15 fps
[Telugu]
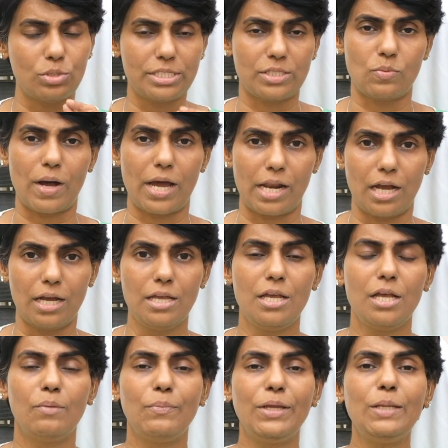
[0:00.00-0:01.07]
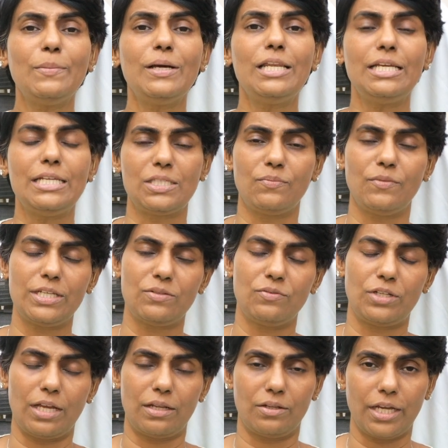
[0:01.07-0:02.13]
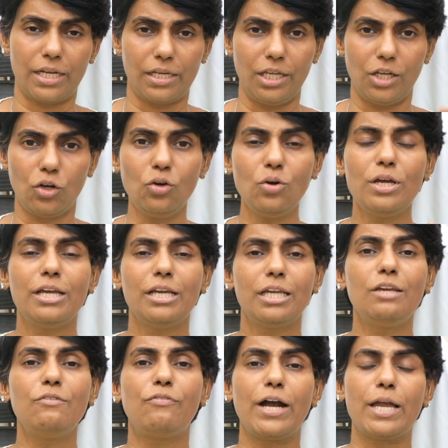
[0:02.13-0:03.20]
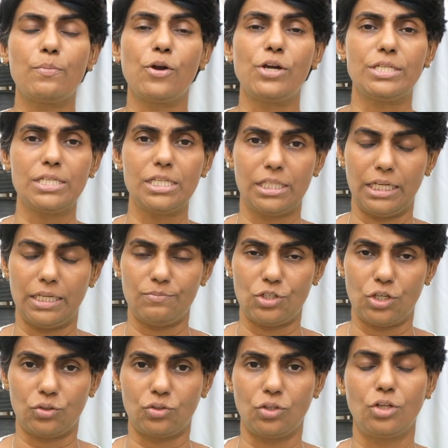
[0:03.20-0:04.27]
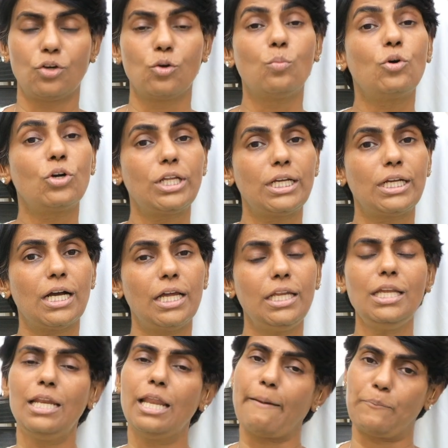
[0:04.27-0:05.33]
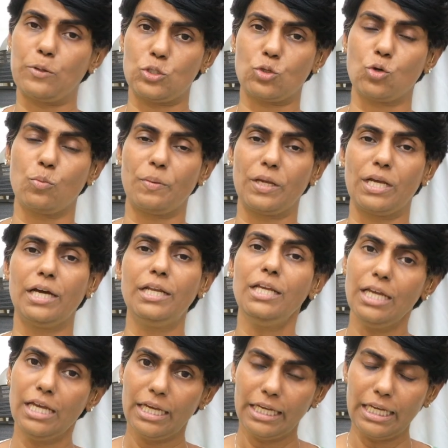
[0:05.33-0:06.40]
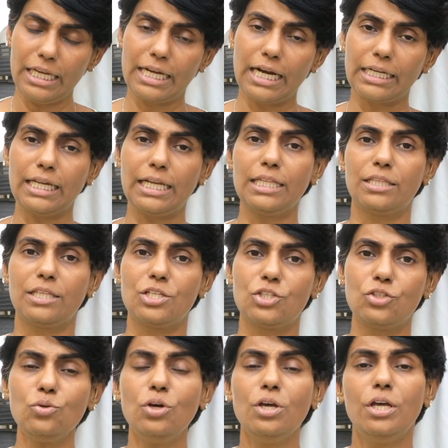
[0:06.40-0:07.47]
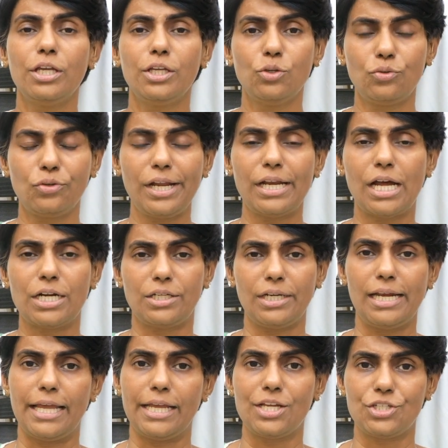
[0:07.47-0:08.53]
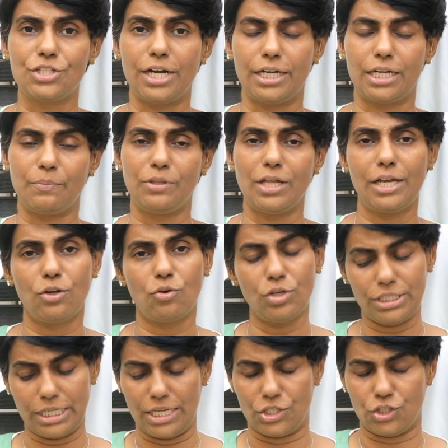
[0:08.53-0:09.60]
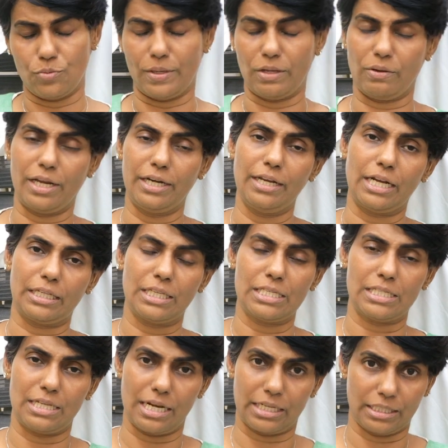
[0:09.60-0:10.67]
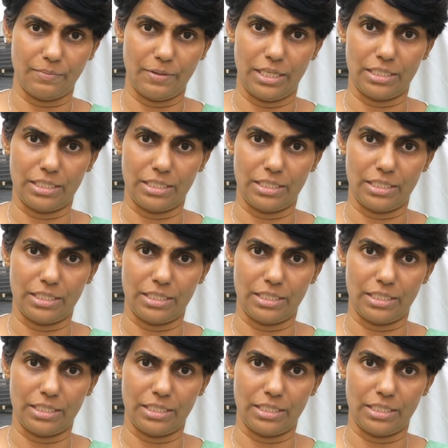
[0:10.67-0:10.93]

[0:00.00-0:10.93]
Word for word: హోల్స్ ద్వారా మినిమల్లీ టె టెక్నిక్లో ఈ ఫైబ్రాయిడ్స్ని తీయడం జరుగుతుంది రోబోటిక్ కానీ లాప్రోస్కోపిక్ కానీ ఈ గడ్డలను తీస్తూ యూట్రైన్ ఆర్టరీ లైగేషన్ అంటాం దాన్ని కూడా చేయొచ్చు మనం అంటే రక్త రక్తం